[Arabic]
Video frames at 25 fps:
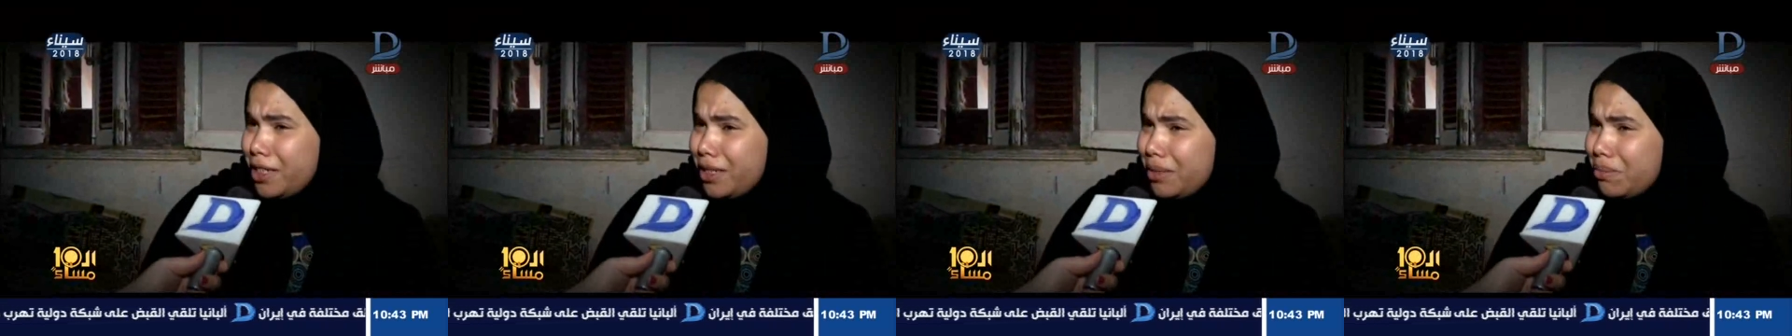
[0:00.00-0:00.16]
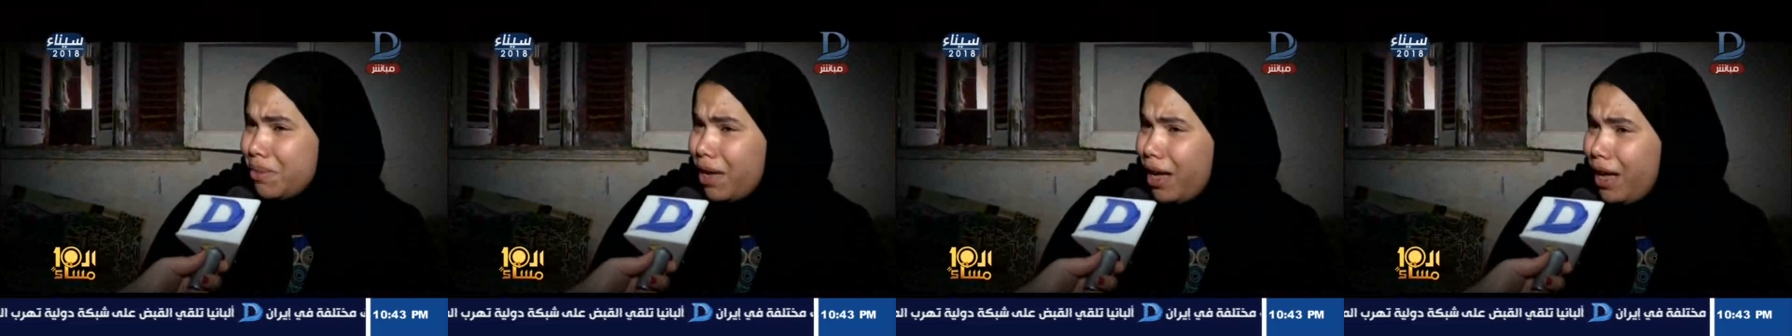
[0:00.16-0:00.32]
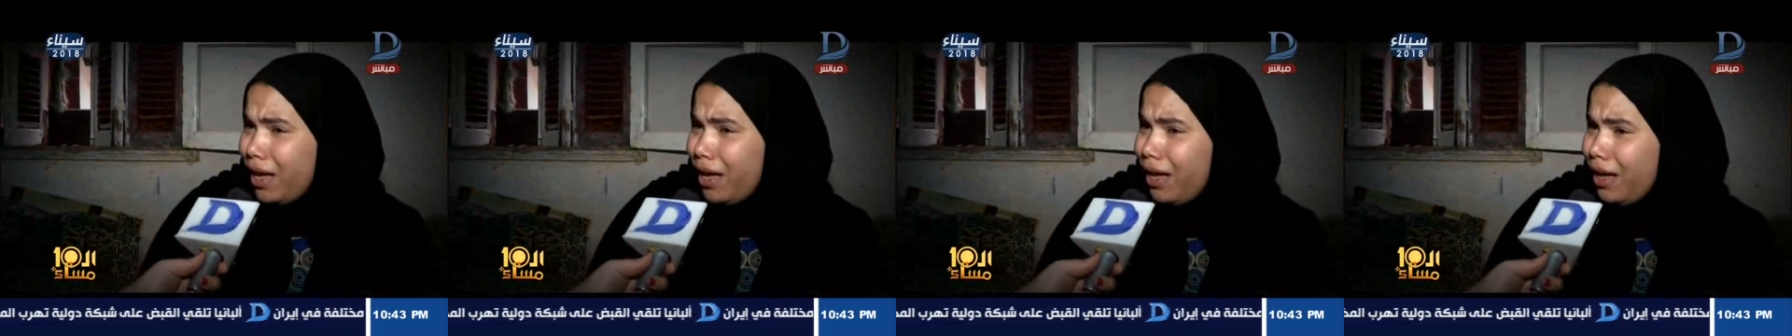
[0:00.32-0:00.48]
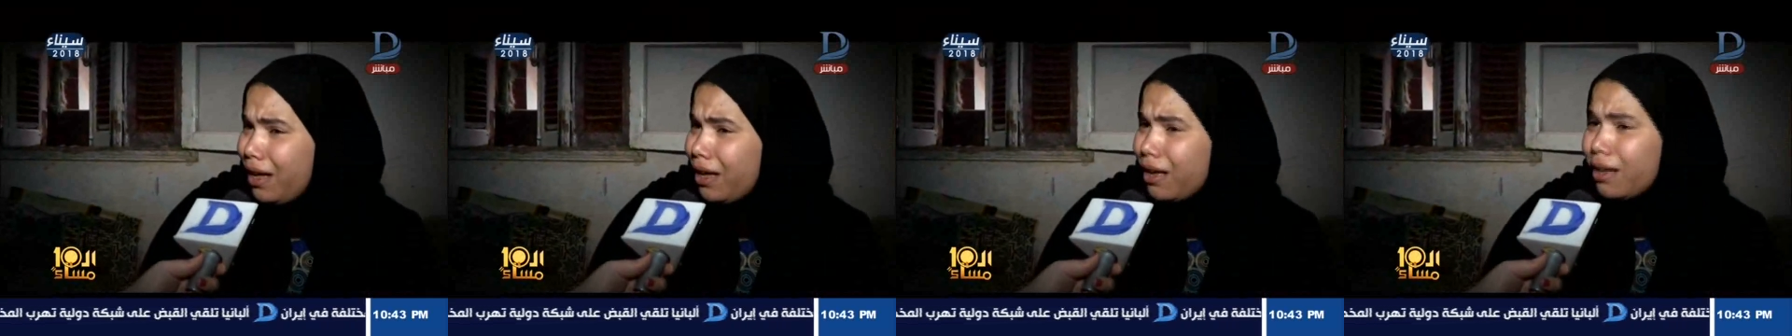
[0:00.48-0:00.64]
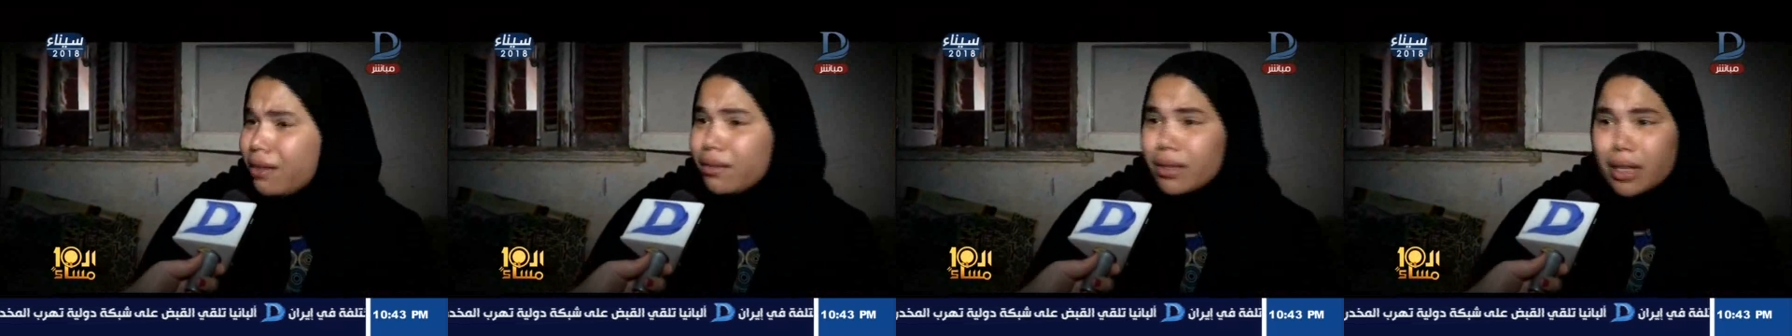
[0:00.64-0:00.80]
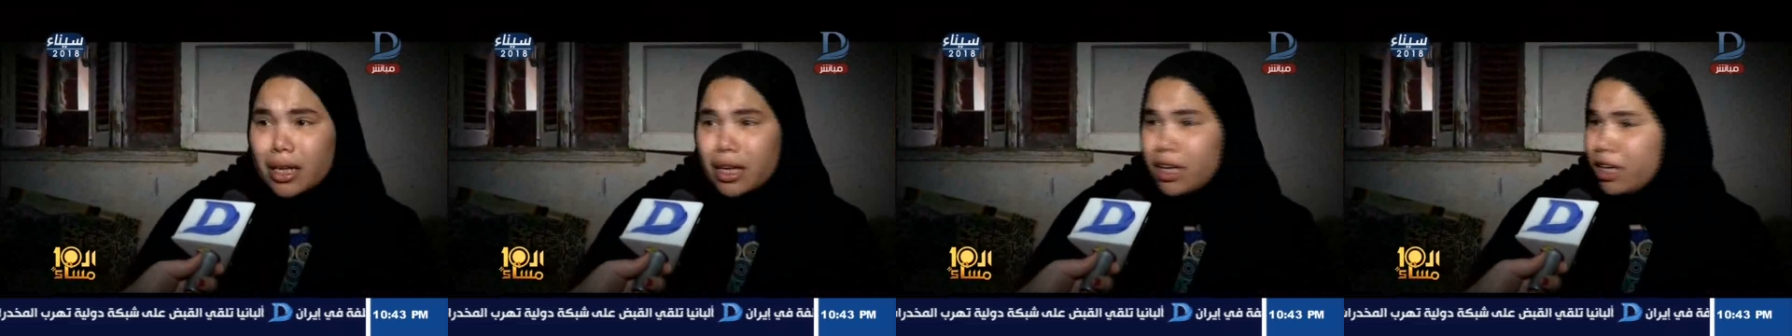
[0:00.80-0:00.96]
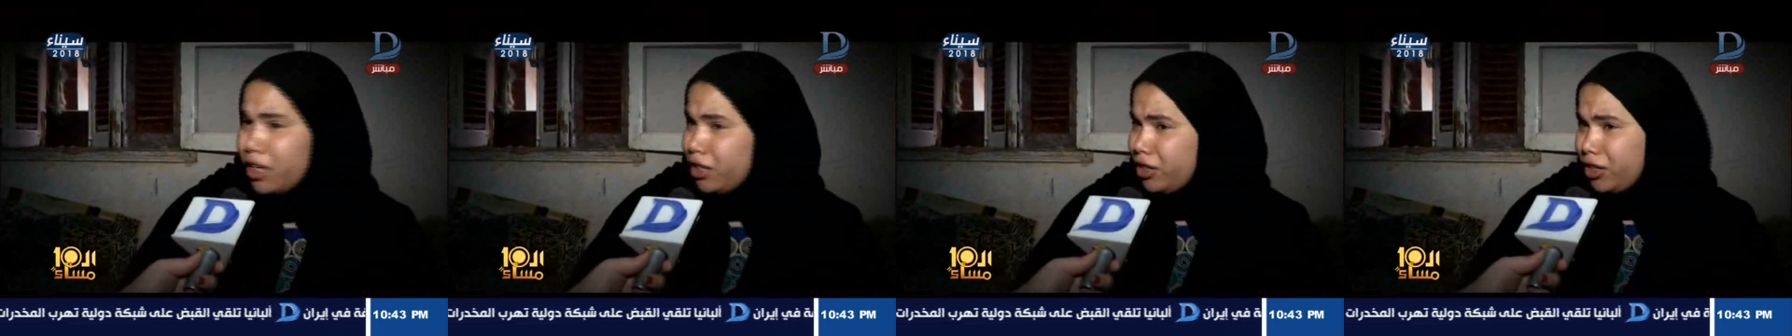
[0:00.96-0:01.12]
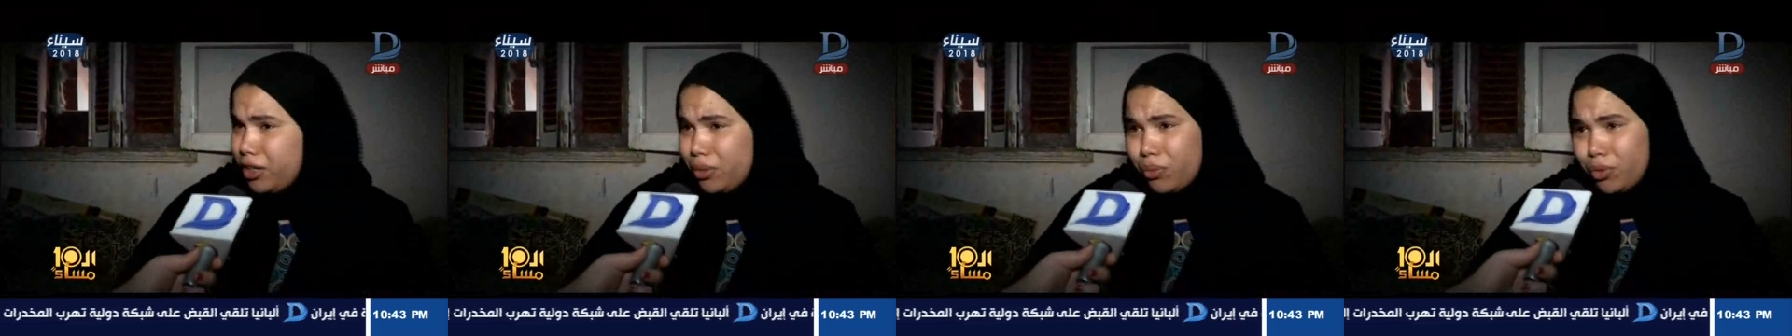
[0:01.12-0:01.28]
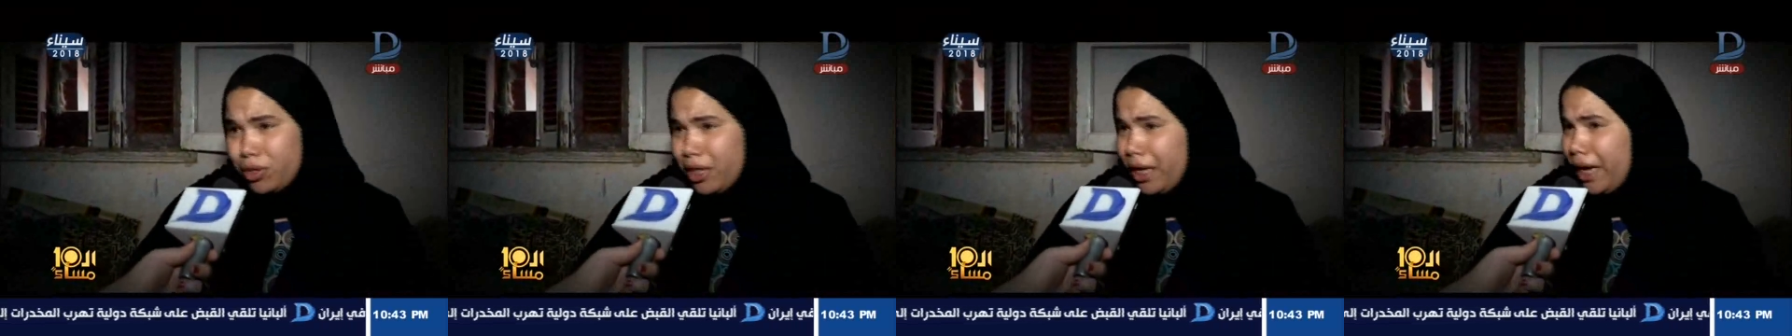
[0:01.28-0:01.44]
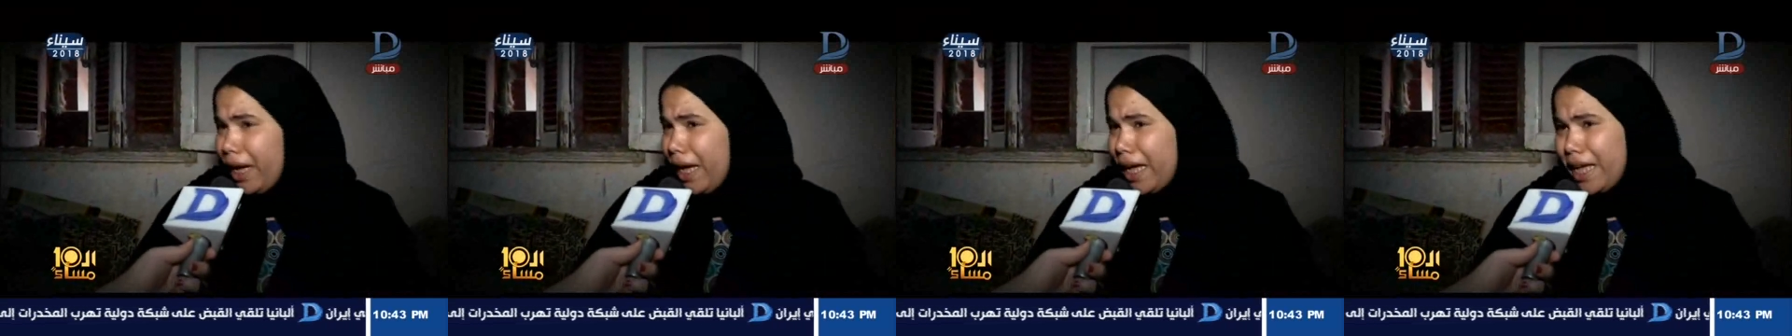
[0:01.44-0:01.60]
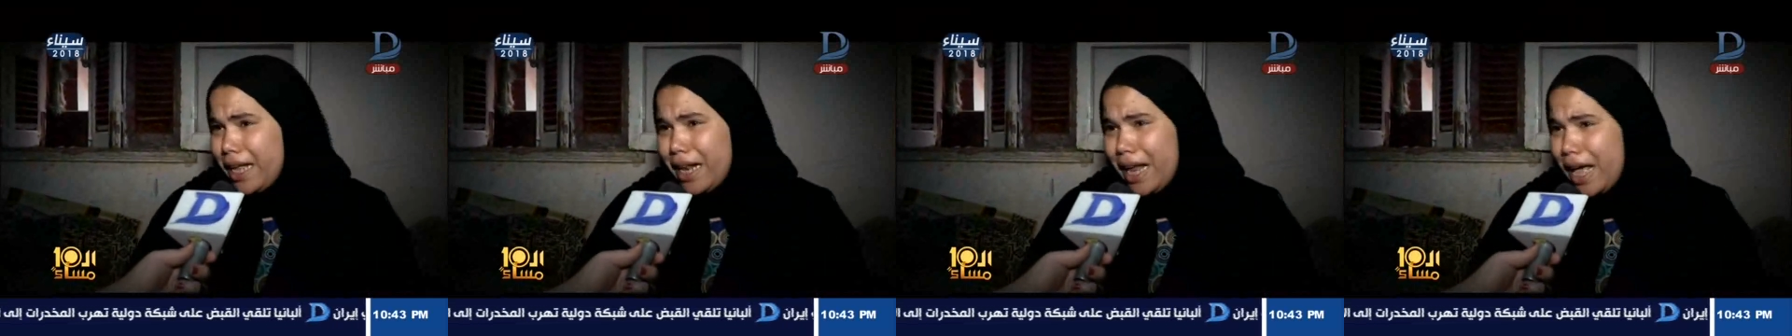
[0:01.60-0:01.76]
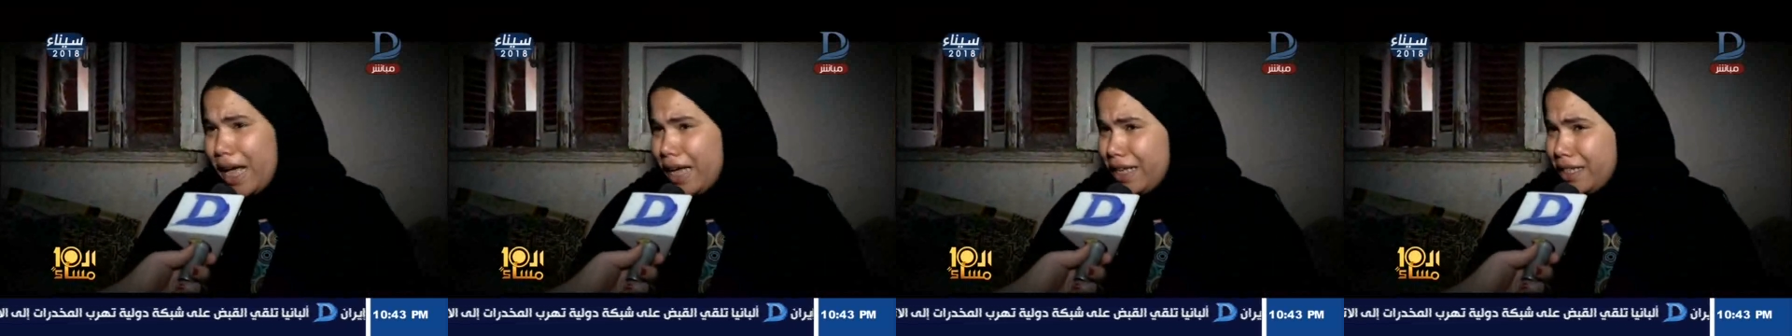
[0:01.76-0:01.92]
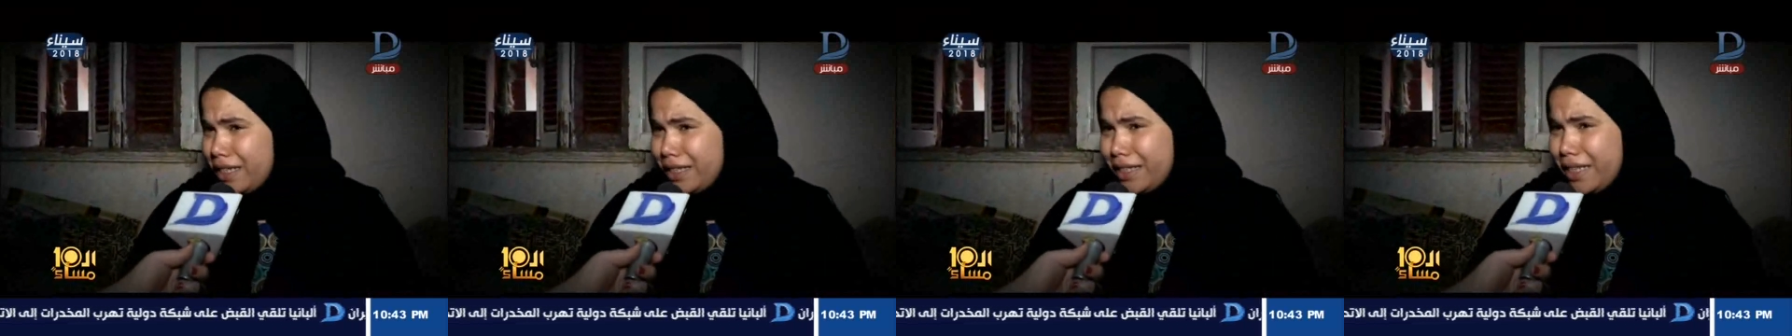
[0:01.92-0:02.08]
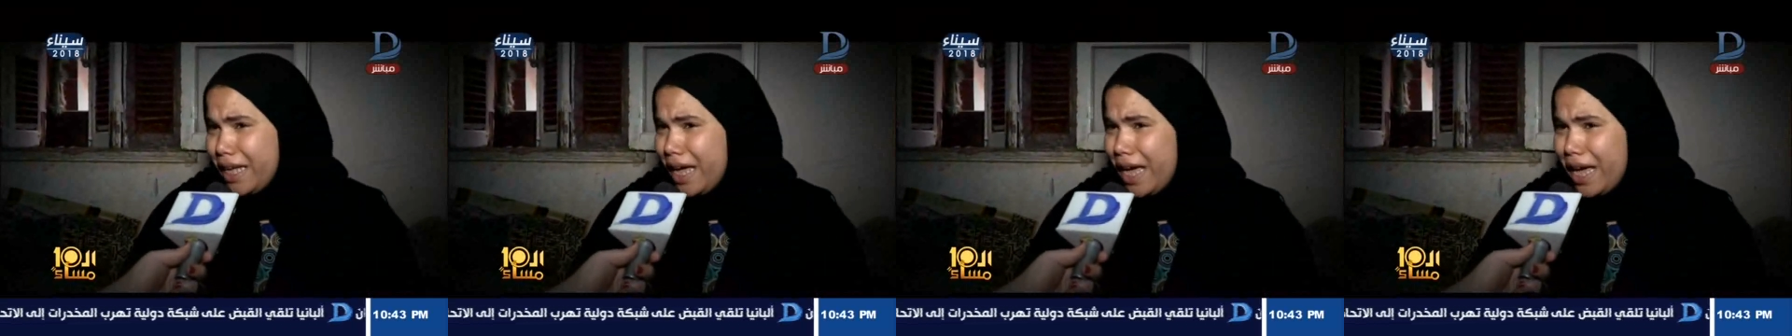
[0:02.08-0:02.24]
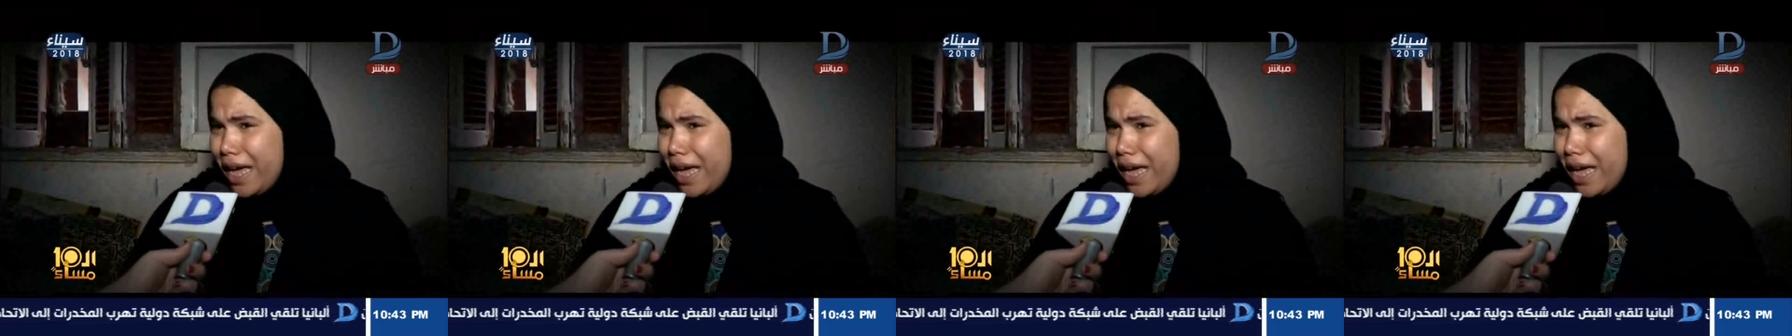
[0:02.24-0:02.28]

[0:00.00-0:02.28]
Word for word: والبسمه انت متخيله